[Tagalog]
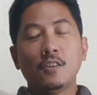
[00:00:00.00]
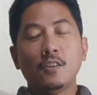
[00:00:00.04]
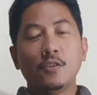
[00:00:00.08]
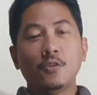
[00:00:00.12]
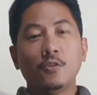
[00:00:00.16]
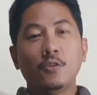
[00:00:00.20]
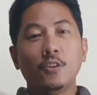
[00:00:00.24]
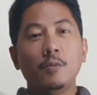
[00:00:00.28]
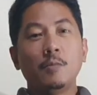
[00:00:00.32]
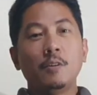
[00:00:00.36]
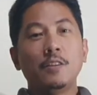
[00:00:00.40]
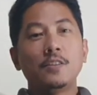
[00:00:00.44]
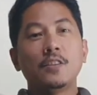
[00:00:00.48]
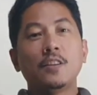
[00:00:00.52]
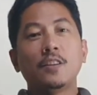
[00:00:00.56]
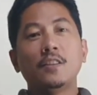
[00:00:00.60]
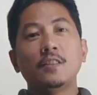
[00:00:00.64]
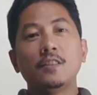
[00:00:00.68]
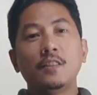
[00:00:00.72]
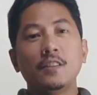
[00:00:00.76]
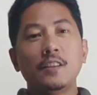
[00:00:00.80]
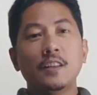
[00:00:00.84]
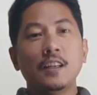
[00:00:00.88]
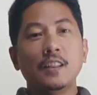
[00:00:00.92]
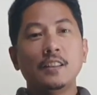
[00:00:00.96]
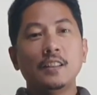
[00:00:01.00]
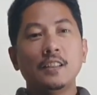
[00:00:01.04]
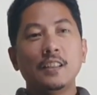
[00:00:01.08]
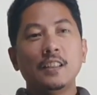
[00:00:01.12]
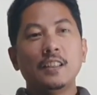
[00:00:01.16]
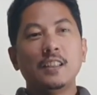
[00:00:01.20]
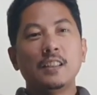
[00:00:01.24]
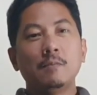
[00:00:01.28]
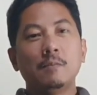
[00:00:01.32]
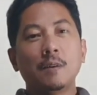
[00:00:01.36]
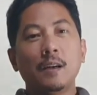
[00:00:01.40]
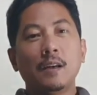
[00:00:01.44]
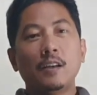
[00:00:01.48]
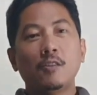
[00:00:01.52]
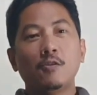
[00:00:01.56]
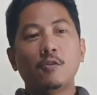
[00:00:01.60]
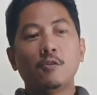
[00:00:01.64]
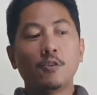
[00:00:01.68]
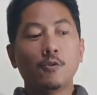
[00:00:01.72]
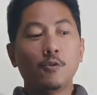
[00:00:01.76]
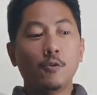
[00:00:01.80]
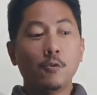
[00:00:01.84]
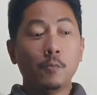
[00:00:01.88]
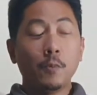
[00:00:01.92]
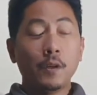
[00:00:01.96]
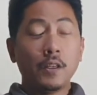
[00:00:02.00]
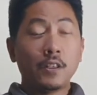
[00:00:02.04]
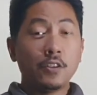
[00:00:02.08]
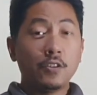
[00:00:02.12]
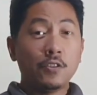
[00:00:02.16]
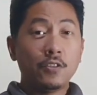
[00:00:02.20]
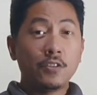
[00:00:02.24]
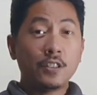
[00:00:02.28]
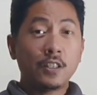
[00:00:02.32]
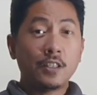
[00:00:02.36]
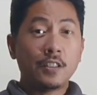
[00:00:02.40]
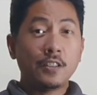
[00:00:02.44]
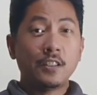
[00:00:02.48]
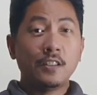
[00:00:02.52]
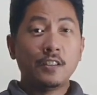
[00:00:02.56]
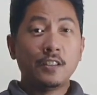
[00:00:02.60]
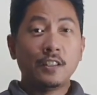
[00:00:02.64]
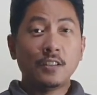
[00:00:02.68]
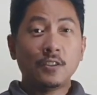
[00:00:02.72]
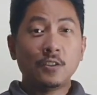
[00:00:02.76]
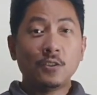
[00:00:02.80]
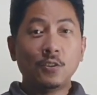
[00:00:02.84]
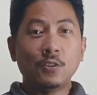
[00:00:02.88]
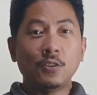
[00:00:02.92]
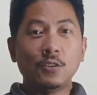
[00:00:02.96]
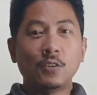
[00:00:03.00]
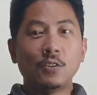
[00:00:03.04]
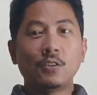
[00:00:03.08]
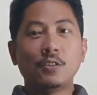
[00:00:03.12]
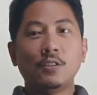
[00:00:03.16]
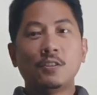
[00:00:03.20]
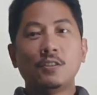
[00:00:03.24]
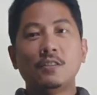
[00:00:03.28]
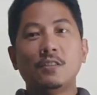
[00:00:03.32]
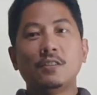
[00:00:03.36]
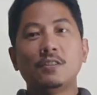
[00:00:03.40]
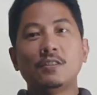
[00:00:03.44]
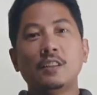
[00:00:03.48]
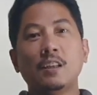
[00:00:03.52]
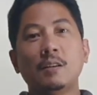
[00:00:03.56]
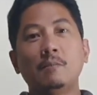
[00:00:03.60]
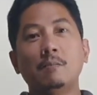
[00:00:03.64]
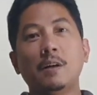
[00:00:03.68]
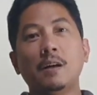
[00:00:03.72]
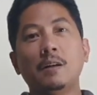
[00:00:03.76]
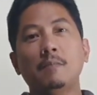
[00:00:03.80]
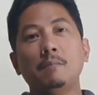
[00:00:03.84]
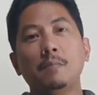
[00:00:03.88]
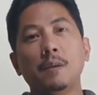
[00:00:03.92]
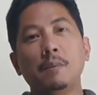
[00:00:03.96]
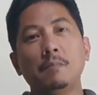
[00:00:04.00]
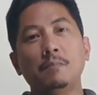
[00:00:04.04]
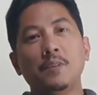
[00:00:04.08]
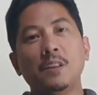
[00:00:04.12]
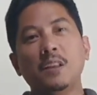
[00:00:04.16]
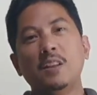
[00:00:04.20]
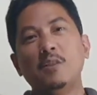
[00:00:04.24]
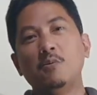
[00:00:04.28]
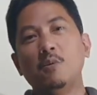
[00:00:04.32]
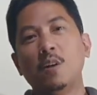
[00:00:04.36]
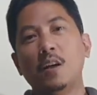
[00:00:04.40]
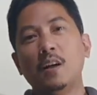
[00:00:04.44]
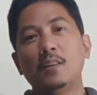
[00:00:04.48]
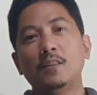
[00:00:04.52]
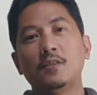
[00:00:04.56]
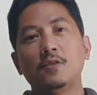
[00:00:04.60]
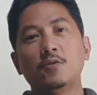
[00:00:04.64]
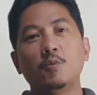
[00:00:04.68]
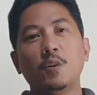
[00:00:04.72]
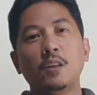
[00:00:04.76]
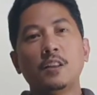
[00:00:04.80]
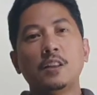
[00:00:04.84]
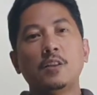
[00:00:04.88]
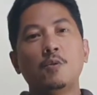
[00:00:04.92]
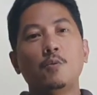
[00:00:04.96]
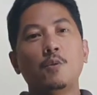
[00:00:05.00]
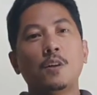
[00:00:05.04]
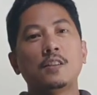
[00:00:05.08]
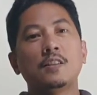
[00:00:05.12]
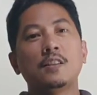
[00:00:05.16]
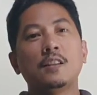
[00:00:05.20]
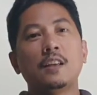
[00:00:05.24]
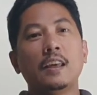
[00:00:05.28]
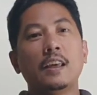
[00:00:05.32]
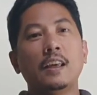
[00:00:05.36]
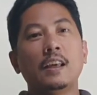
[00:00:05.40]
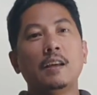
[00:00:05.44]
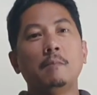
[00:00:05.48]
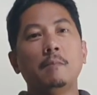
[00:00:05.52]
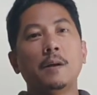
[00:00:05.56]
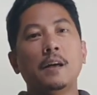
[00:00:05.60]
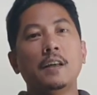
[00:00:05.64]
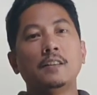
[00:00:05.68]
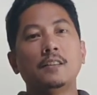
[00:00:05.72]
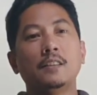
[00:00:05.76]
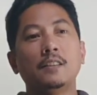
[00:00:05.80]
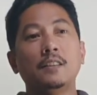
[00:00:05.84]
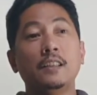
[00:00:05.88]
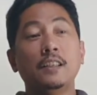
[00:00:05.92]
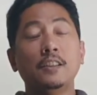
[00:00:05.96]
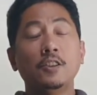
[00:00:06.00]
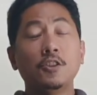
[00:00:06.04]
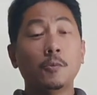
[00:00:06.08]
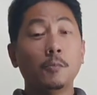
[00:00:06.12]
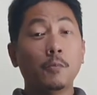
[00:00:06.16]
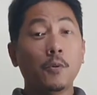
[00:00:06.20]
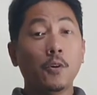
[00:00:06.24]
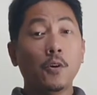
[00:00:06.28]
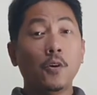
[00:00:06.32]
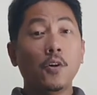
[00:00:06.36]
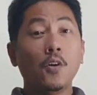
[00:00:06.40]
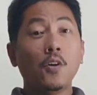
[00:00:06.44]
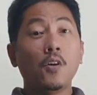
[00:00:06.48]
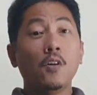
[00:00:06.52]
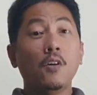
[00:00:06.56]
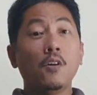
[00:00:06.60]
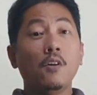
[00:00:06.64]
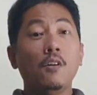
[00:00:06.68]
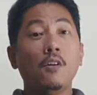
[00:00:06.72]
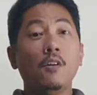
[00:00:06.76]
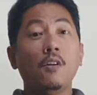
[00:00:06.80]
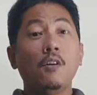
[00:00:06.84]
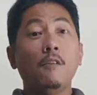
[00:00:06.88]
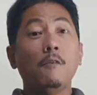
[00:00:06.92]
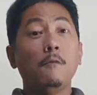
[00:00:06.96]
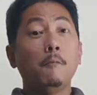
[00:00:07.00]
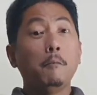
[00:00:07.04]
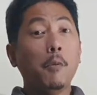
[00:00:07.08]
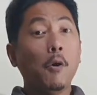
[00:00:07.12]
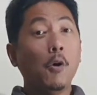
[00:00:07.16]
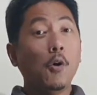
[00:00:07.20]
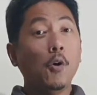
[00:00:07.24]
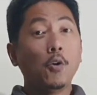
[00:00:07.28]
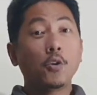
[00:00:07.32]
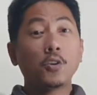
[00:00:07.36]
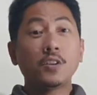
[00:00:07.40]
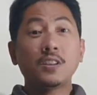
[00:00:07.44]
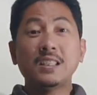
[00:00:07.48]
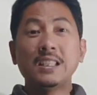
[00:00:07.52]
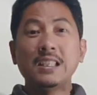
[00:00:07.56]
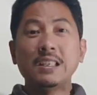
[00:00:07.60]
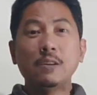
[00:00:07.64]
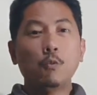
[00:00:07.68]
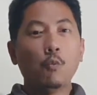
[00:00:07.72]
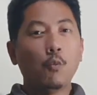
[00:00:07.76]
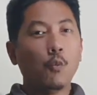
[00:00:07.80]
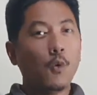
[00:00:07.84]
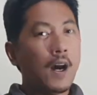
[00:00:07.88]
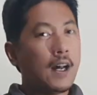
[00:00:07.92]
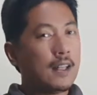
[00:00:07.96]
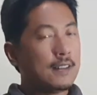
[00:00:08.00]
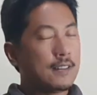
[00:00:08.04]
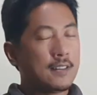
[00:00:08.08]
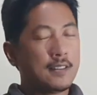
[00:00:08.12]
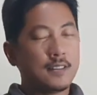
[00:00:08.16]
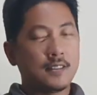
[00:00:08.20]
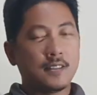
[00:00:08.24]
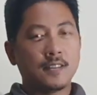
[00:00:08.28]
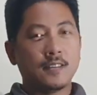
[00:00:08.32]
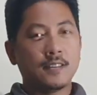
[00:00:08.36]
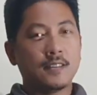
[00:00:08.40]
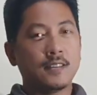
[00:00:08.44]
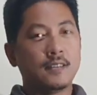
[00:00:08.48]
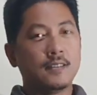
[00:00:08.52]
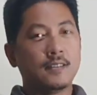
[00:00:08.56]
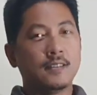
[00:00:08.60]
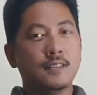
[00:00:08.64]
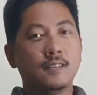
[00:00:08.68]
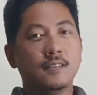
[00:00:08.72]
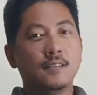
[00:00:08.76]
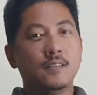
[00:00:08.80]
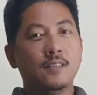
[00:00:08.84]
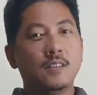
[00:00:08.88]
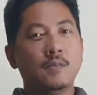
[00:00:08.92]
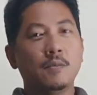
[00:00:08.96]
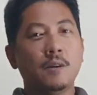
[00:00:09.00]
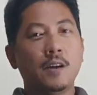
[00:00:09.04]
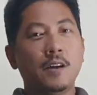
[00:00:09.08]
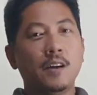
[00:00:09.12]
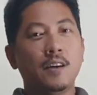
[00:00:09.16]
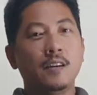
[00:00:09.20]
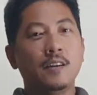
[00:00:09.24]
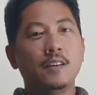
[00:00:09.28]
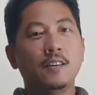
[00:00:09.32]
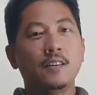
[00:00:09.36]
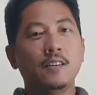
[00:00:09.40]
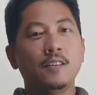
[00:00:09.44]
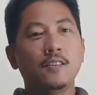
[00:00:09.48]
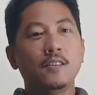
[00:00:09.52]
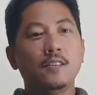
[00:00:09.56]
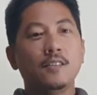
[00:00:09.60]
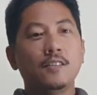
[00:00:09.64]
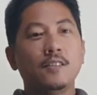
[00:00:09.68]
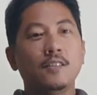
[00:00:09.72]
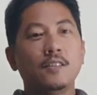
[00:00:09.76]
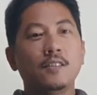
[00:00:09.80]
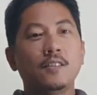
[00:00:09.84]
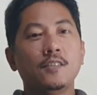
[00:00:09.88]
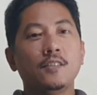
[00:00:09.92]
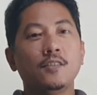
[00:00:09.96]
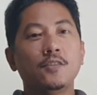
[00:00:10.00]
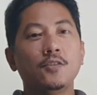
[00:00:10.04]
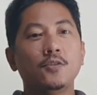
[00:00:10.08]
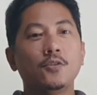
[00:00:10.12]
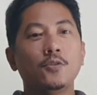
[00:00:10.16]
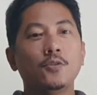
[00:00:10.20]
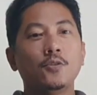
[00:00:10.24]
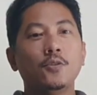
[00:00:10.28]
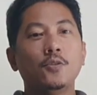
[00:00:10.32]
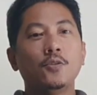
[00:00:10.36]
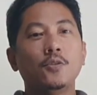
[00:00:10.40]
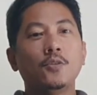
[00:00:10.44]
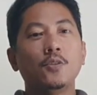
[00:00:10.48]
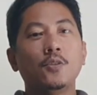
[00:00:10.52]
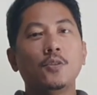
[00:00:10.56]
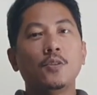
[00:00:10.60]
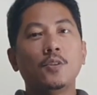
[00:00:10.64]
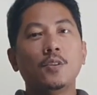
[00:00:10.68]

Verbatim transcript: kung ibang charger natin, di ba, kung compare niyo yung charger na to sa iba, 15 watts, 20 watts lang yung capacity. Ito po, 40 watts. Di ba? So,